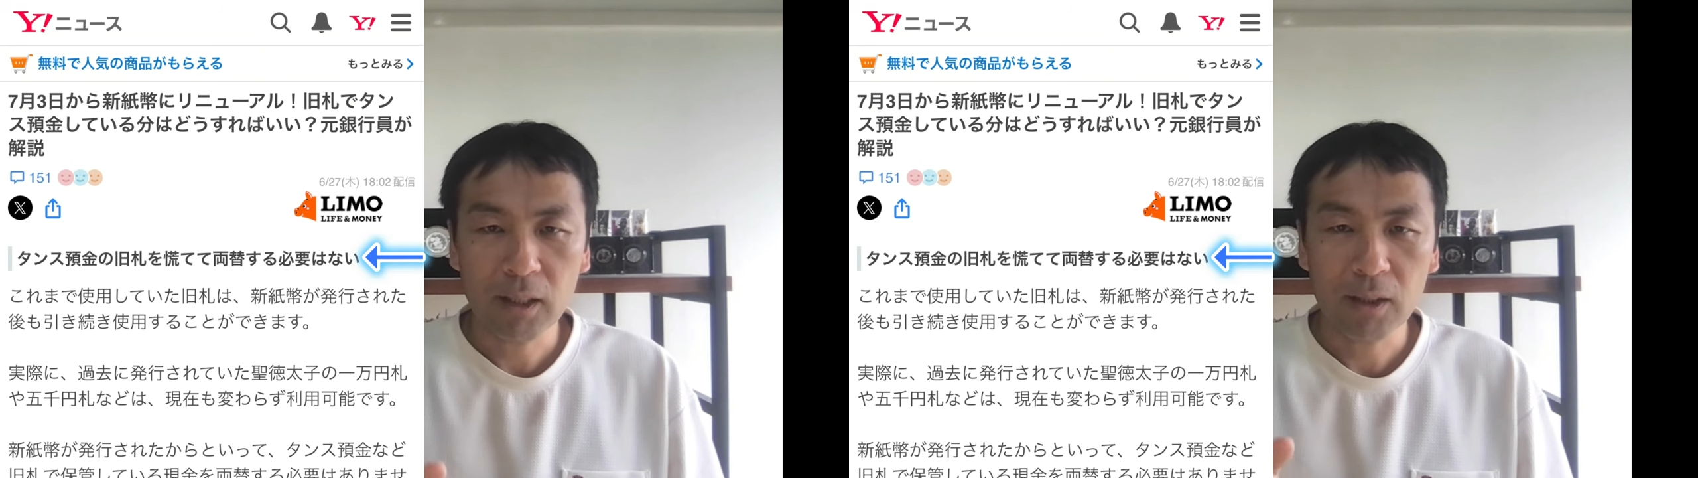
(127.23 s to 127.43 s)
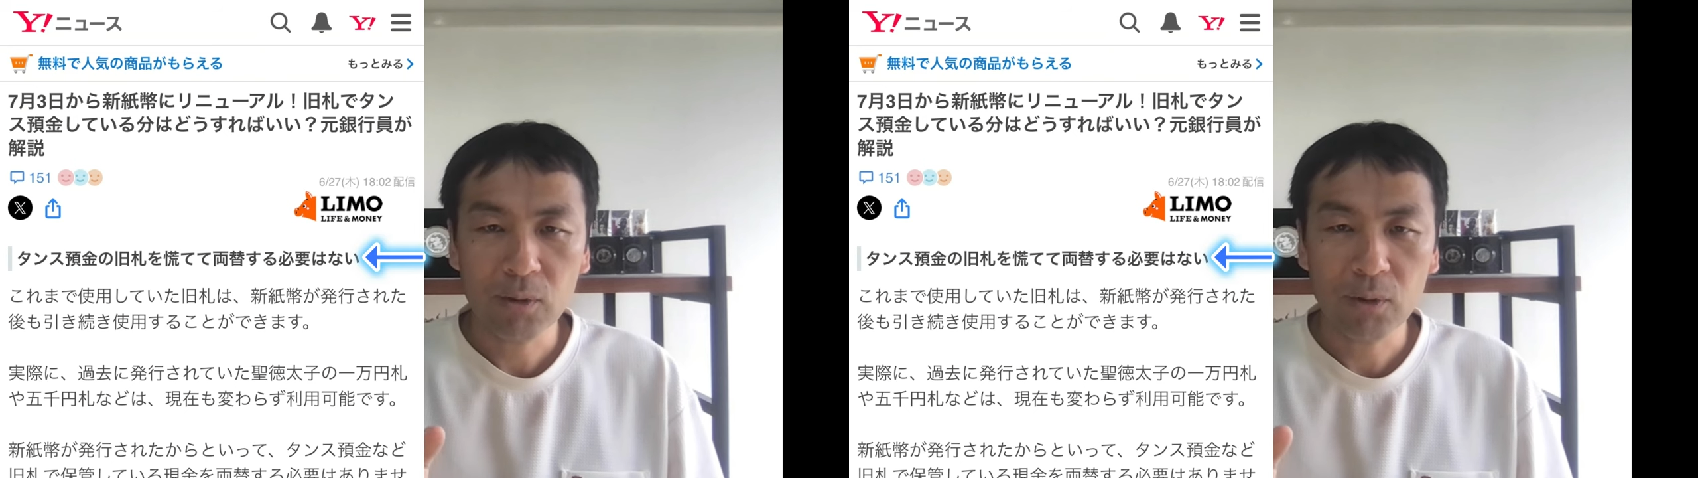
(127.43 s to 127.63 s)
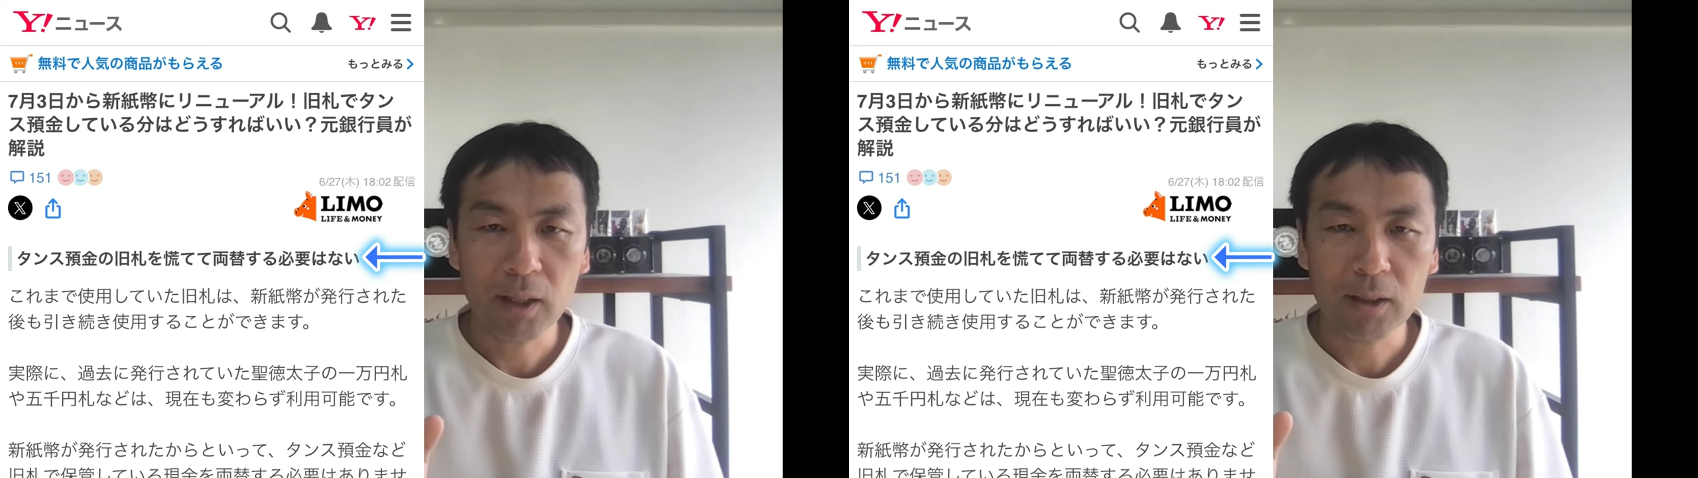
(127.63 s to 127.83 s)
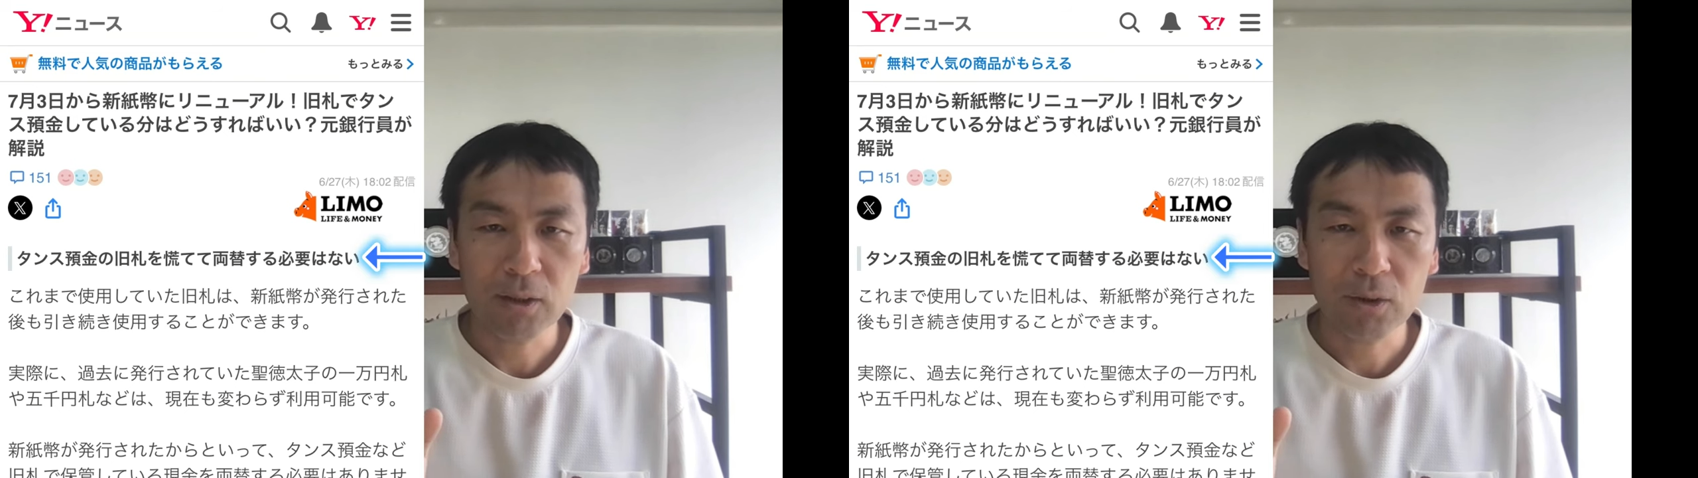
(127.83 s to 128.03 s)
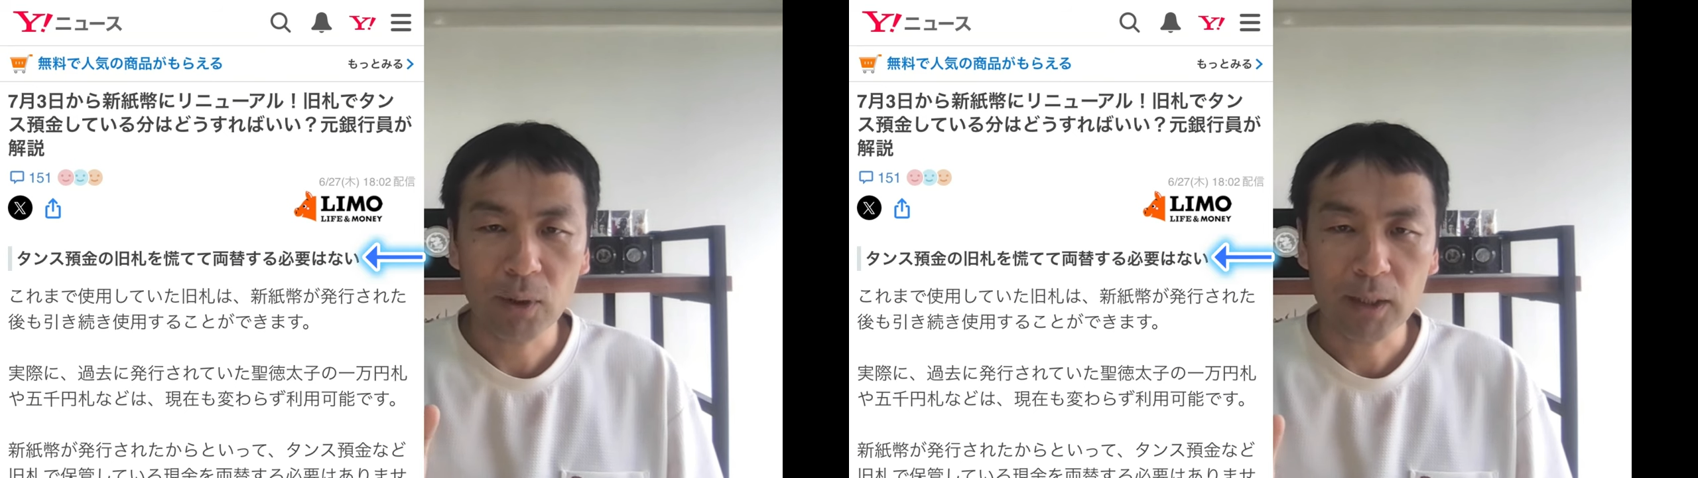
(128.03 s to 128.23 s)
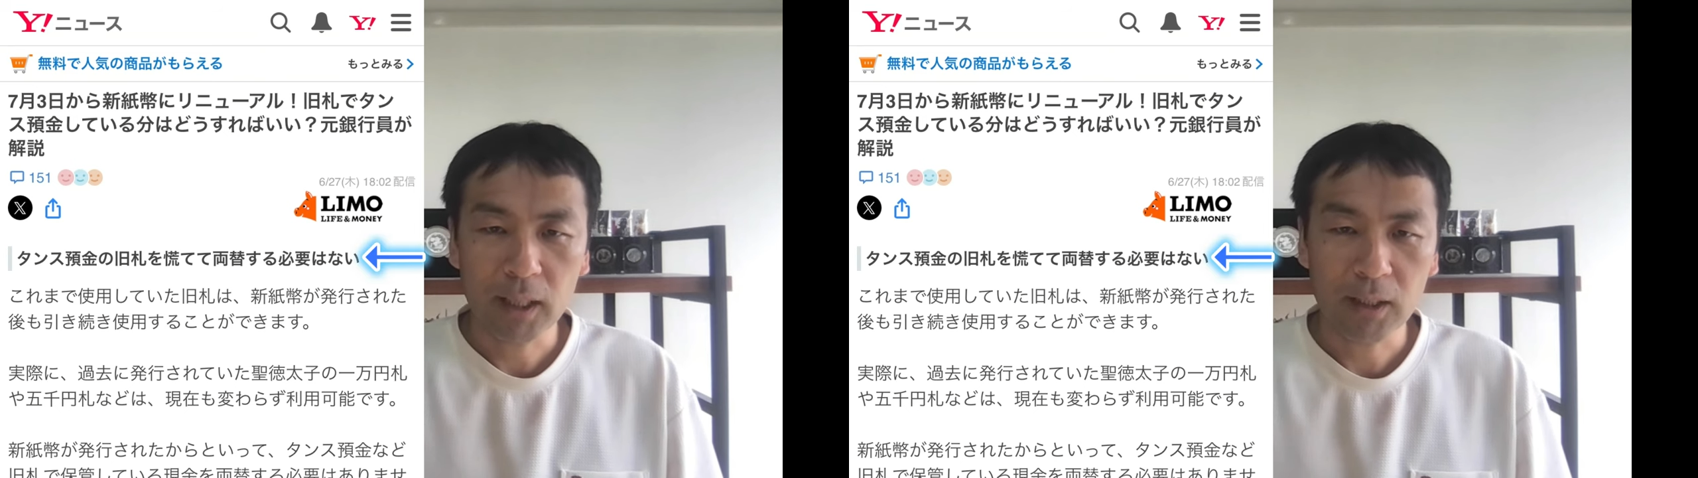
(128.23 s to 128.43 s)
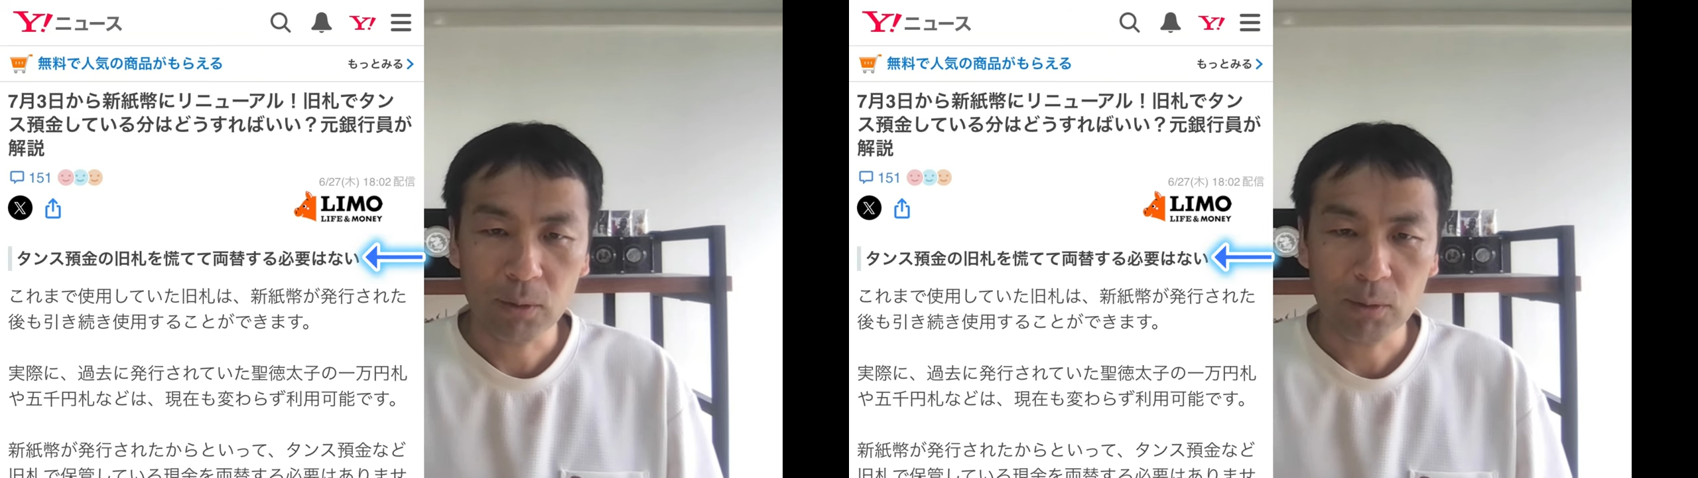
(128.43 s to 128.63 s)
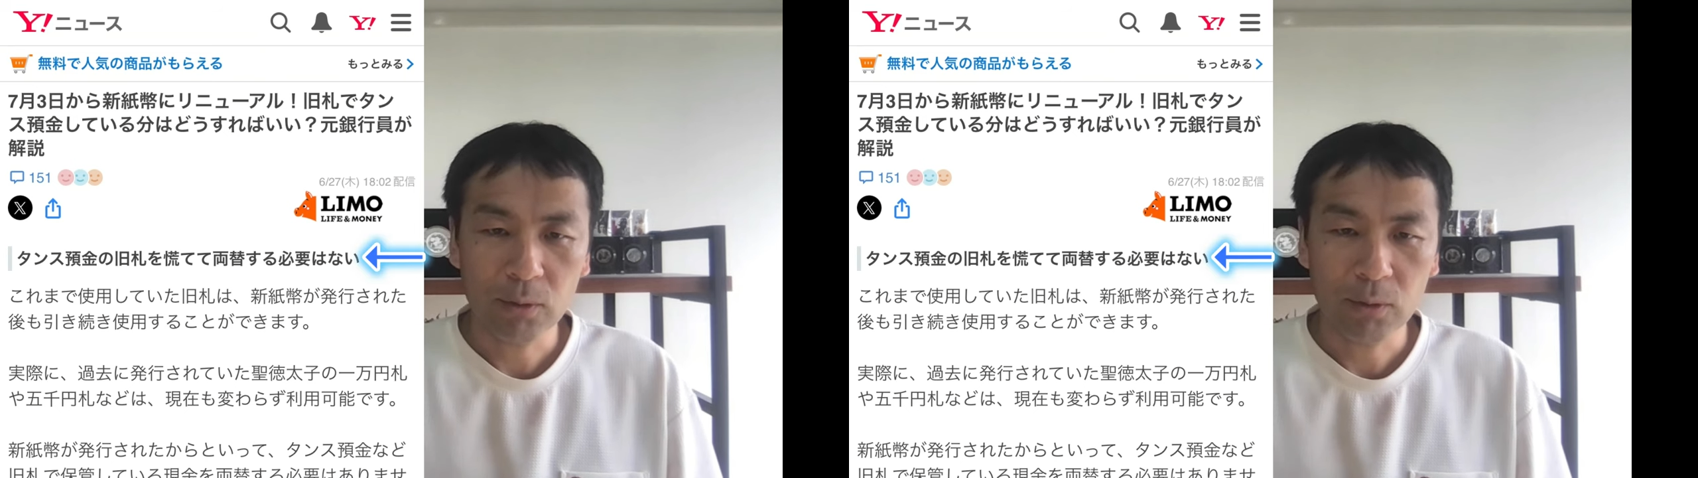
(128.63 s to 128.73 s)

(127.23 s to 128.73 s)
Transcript: て両替必要はないと